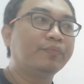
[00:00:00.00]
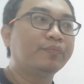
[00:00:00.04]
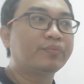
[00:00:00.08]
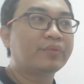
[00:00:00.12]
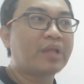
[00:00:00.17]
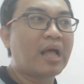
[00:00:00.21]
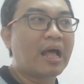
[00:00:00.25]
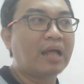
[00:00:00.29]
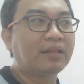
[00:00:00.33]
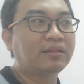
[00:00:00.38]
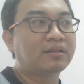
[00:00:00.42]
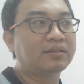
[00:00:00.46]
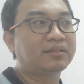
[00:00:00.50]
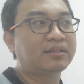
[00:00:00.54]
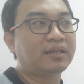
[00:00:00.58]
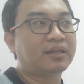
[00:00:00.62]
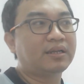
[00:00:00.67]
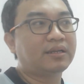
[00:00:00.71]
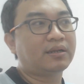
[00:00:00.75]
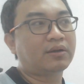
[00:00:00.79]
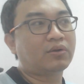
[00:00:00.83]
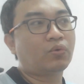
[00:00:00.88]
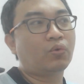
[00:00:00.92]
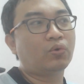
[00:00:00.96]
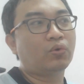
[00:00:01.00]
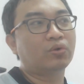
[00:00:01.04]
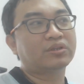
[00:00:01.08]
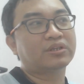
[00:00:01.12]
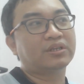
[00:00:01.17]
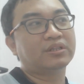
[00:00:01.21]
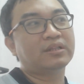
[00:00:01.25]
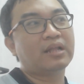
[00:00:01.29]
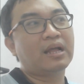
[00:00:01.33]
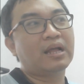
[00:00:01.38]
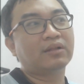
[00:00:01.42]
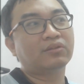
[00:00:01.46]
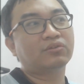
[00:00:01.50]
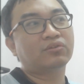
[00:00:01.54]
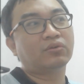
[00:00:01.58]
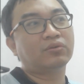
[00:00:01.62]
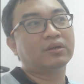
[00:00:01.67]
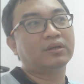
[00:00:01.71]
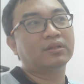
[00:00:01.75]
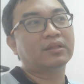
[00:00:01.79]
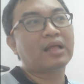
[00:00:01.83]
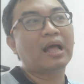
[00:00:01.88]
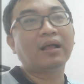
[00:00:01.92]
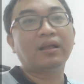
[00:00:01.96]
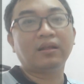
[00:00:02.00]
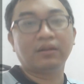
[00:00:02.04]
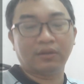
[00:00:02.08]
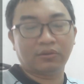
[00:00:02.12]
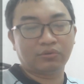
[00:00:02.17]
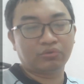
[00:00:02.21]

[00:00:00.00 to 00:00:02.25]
他的这个过程当中呢，他可能